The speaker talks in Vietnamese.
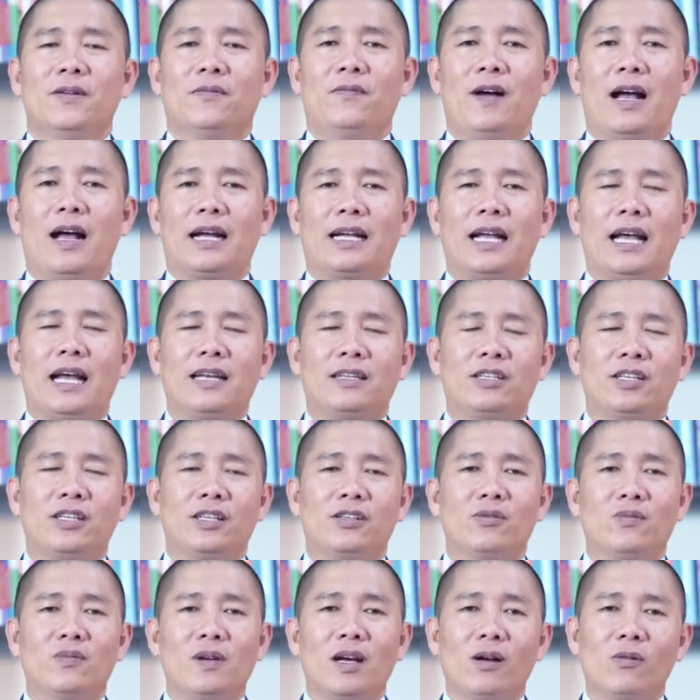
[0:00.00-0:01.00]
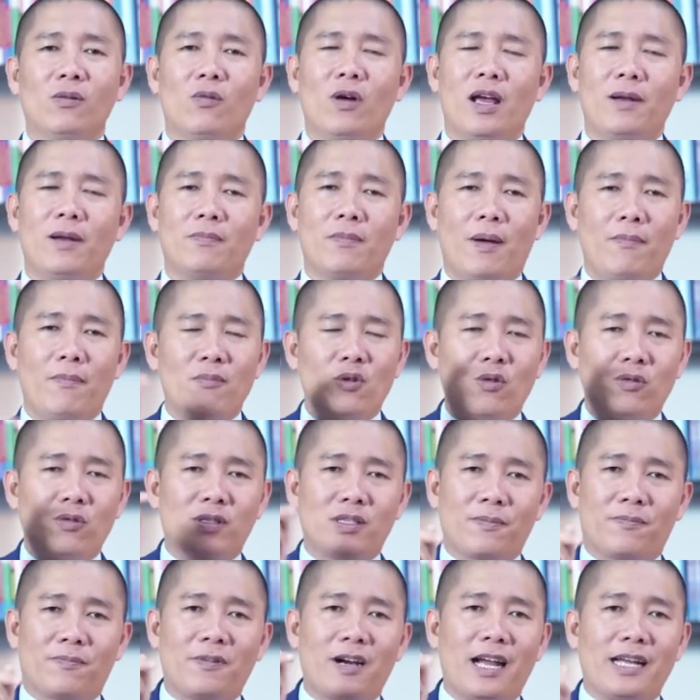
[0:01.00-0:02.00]
Và các anh chị cũng đừng quên bấm nút
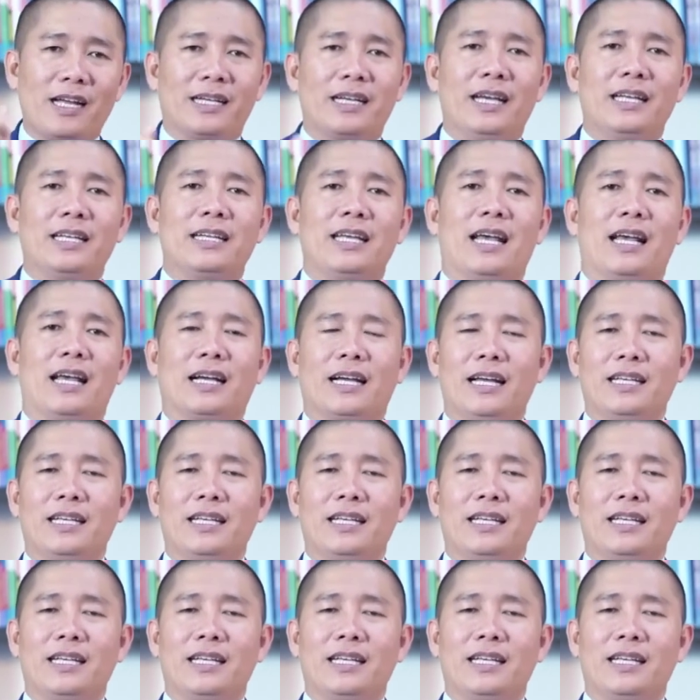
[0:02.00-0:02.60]
subscribe kênh nha.